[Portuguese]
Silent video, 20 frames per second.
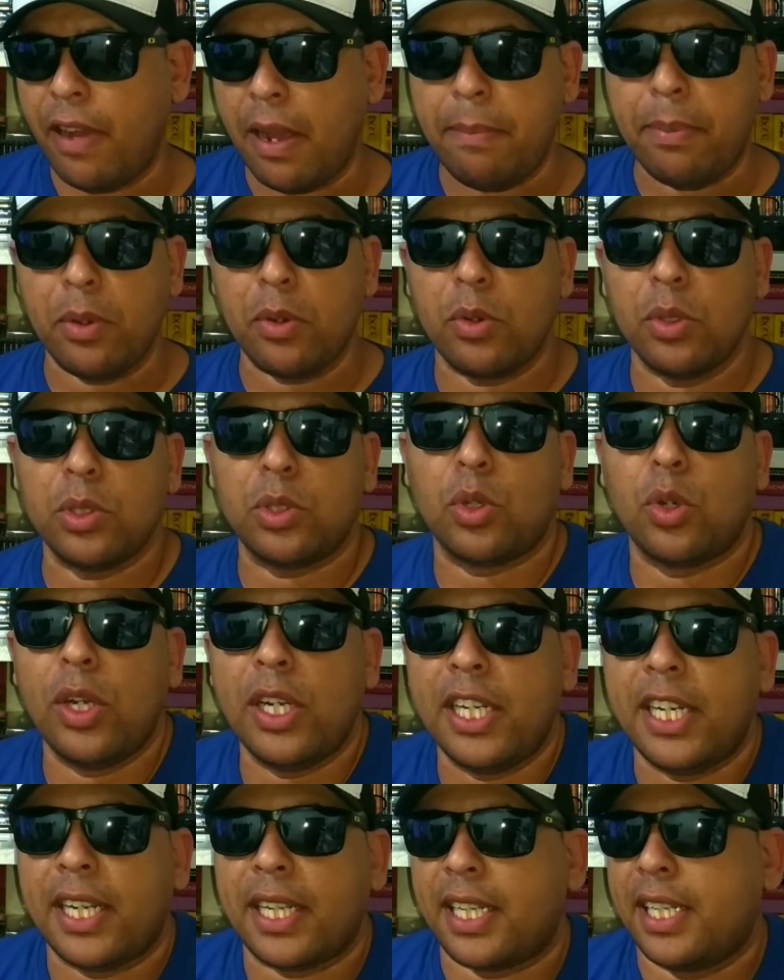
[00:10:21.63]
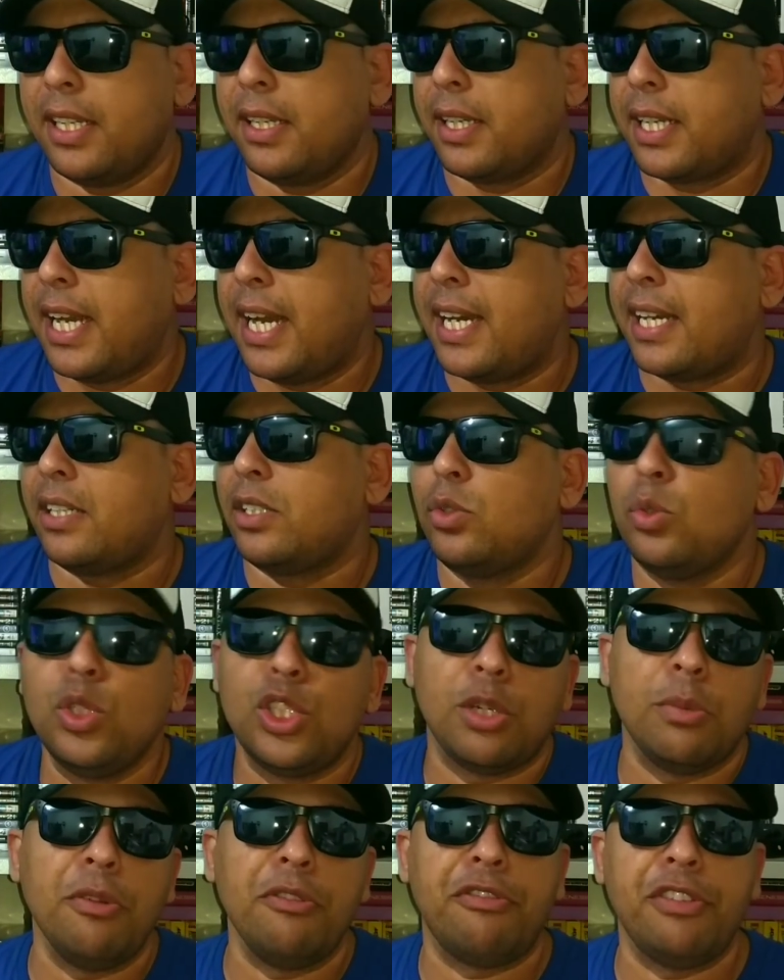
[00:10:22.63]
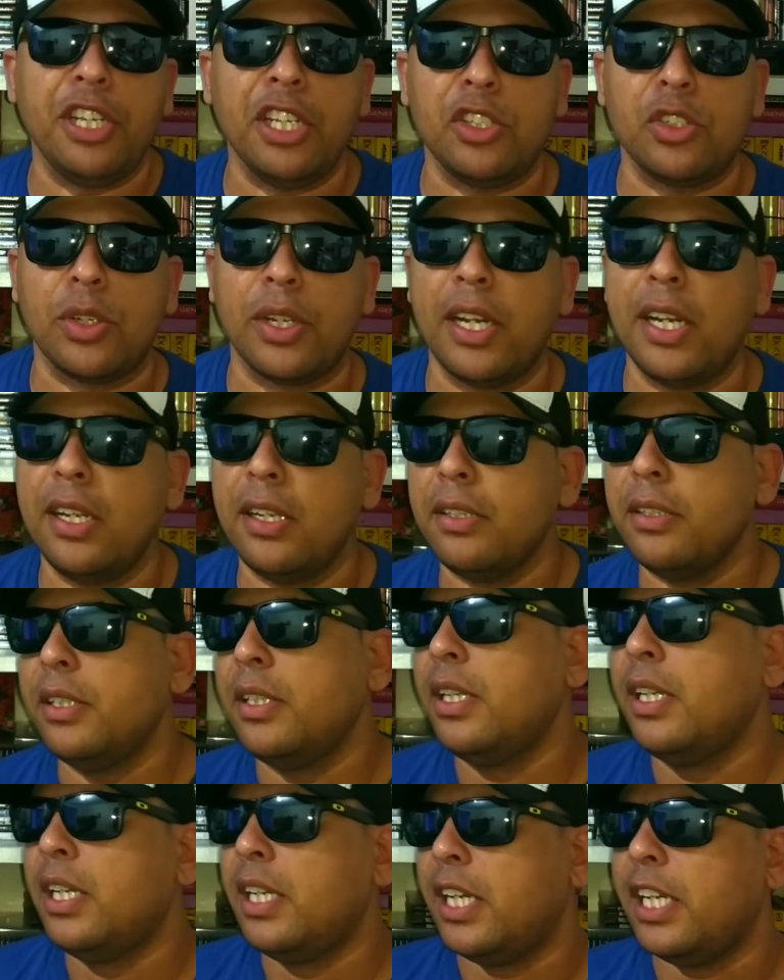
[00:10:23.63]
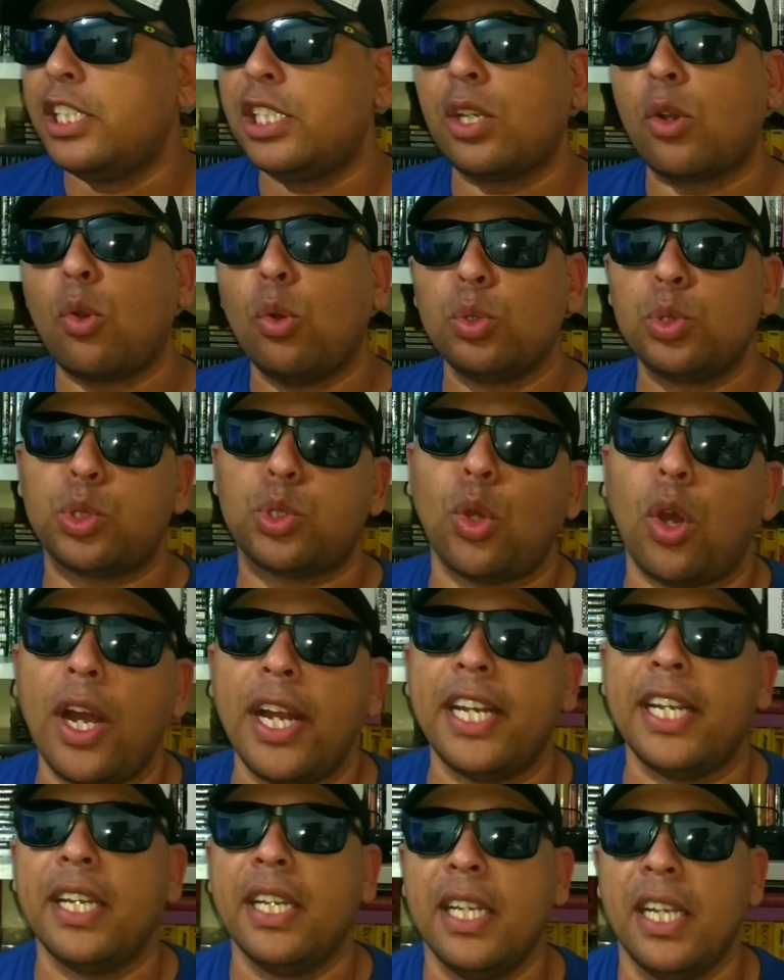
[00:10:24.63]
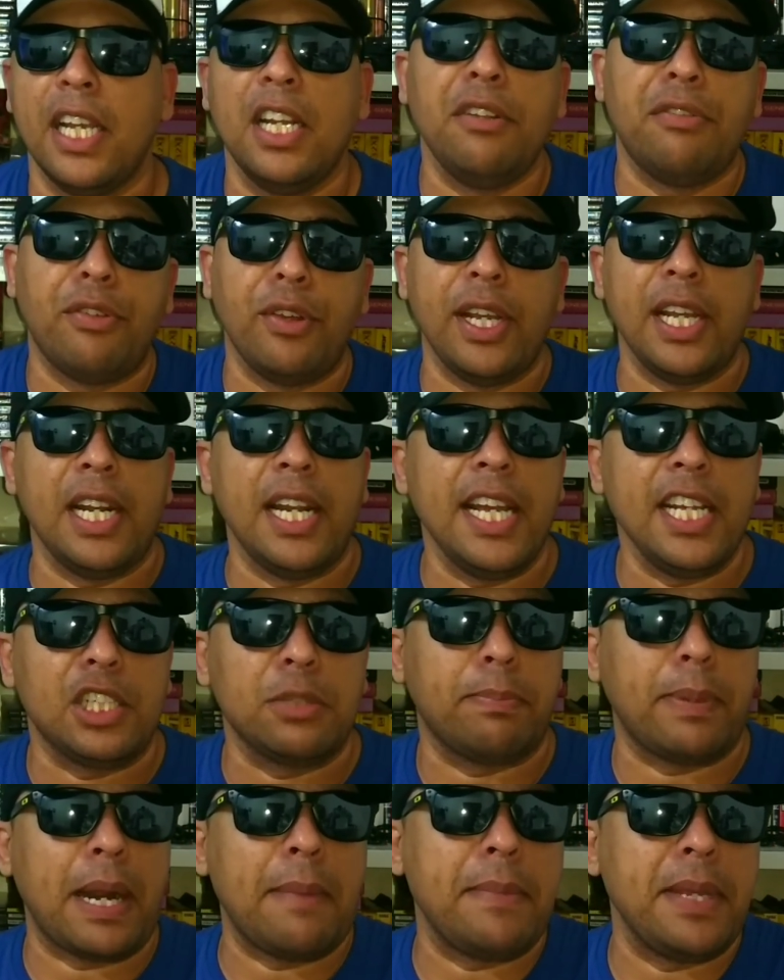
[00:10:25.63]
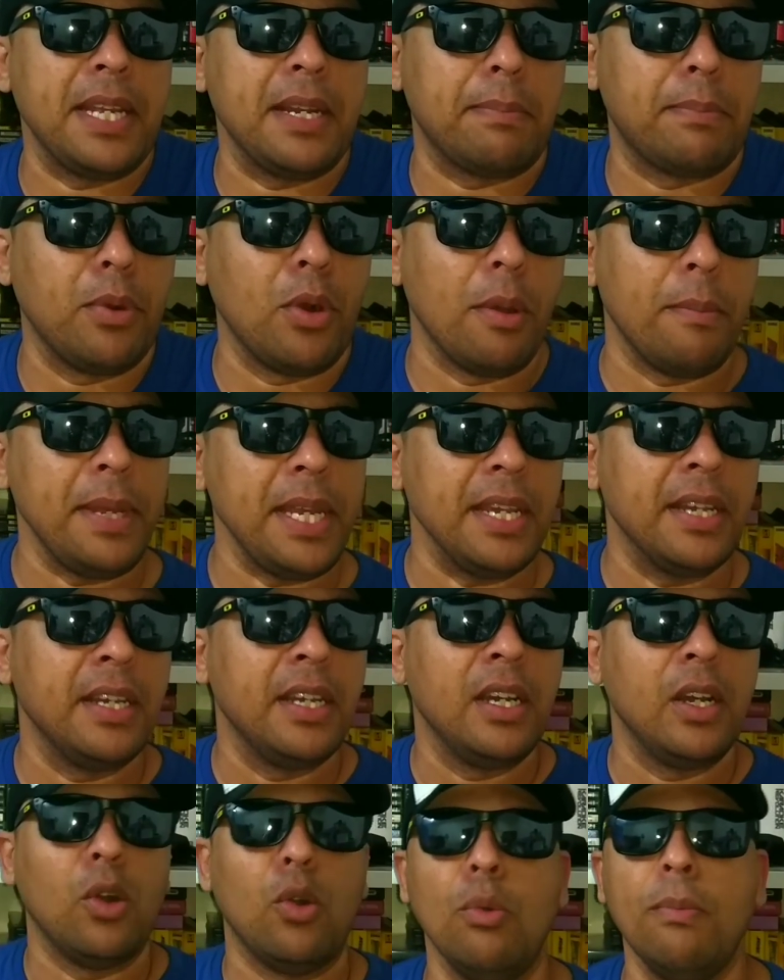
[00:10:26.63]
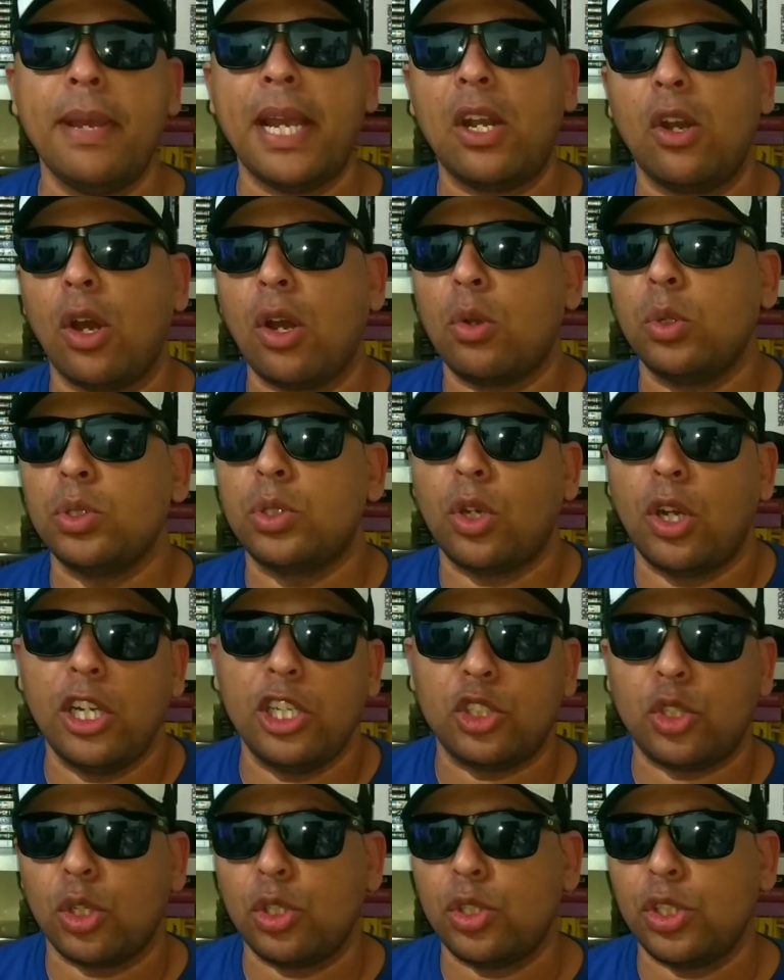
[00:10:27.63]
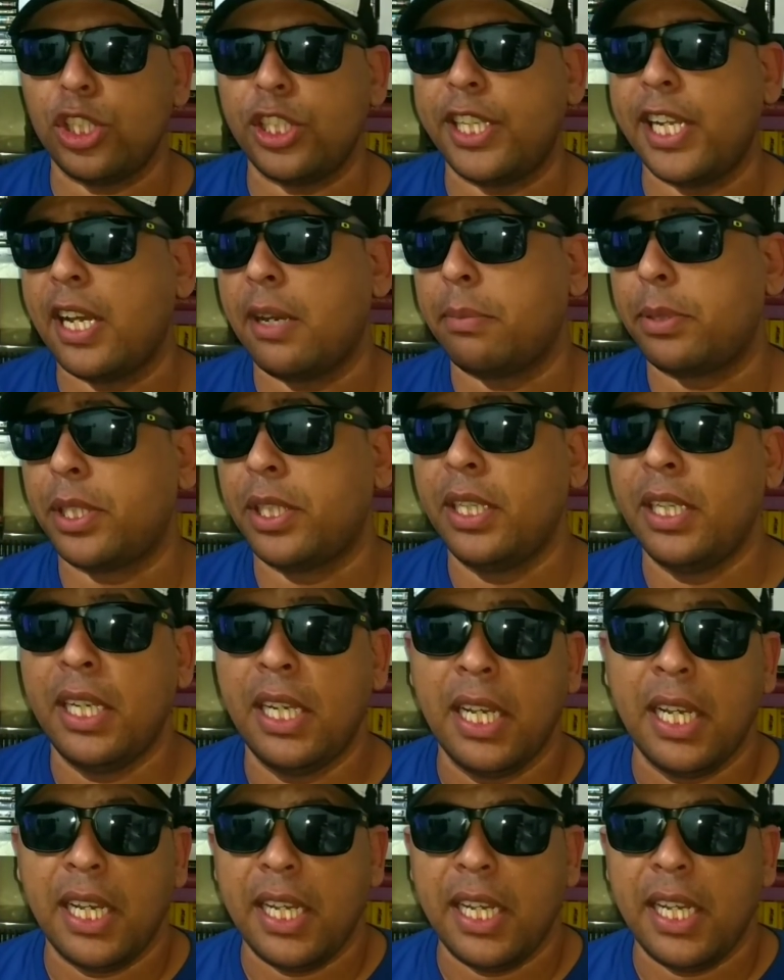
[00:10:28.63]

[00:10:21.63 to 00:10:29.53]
vai para um controle, né, que, cara, no último vídeo, ele esse console, ele foi eleito para mim, né, por mim, o melhor controle de todos os tempos.